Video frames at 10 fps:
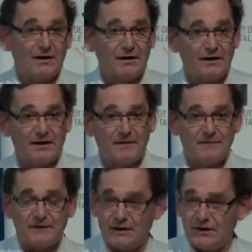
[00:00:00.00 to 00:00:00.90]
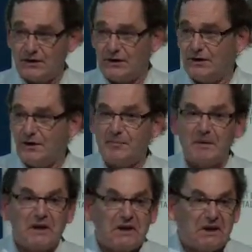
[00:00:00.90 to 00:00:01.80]
les,
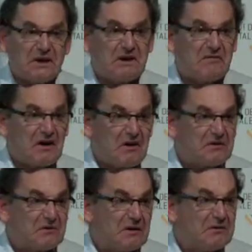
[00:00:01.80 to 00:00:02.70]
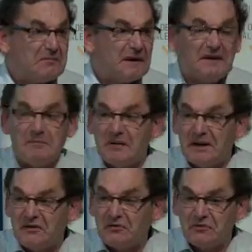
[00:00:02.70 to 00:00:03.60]
prix, les valeurs. Est-ce qu'on a besoin de mettre des
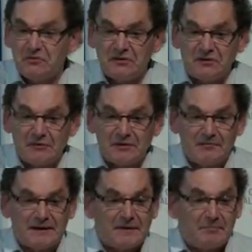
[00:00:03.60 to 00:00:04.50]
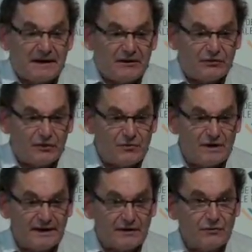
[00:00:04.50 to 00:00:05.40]
prix sur tout Est-ce qu'on a besoin de mettre des prix sur les coûts de
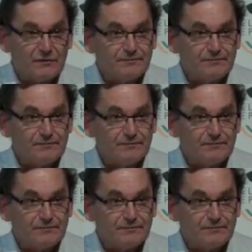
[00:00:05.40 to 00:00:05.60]
la nature